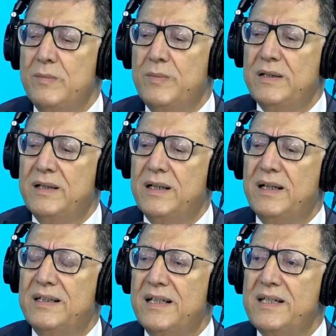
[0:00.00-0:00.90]
أن
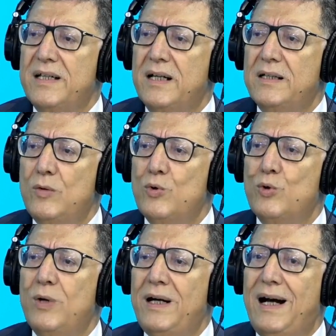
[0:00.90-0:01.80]
تقتصر
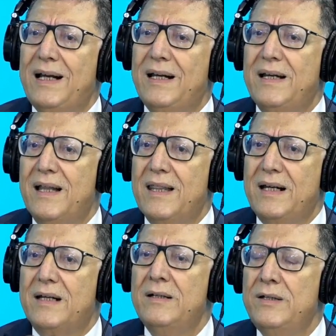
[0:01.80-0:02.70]
دورها على
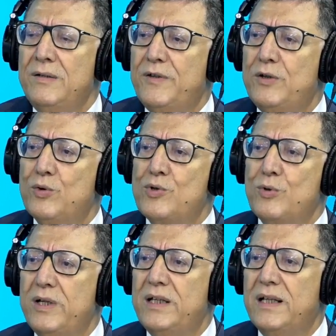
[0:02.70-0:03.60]
النظر في
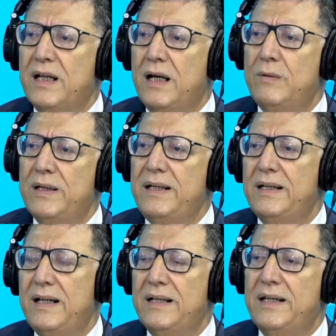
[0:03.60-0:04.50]
دستورية
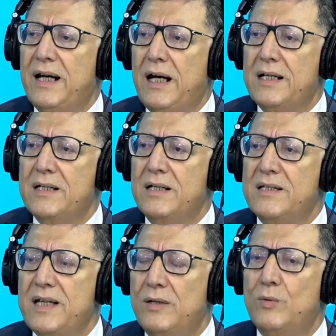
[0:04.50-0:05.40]
القوانين التي يقع
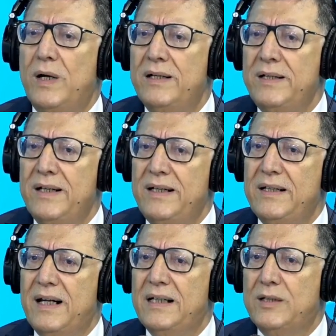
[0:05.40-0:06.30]
سنها إن
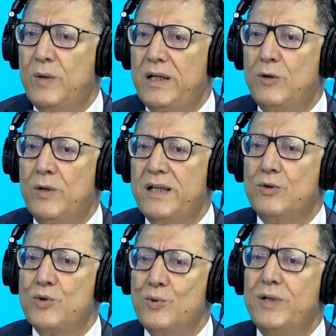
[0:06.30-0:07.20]
رأت أنه غير
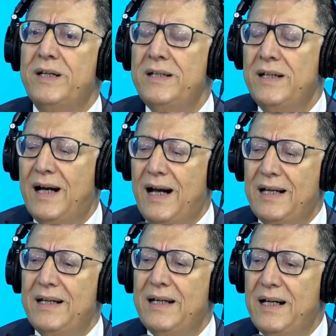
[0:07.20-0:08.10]
دستوري
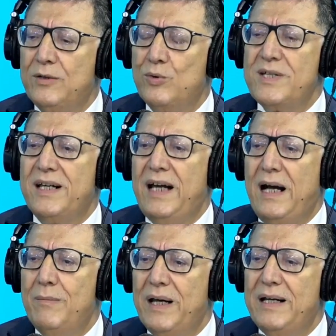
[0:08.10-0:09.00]
عليه أن
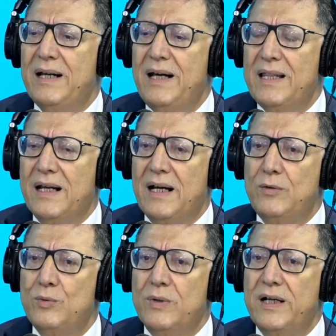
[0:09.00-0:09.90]
تصرح بأن هذا
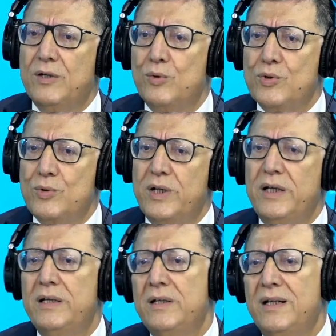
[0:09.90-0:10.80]
القانون غير
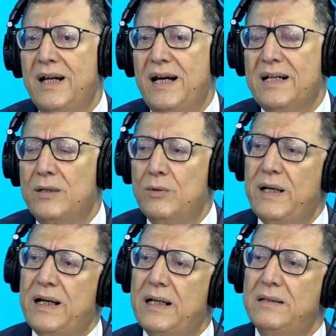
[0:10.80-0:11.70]
دستوري لا أكثر ولا أقل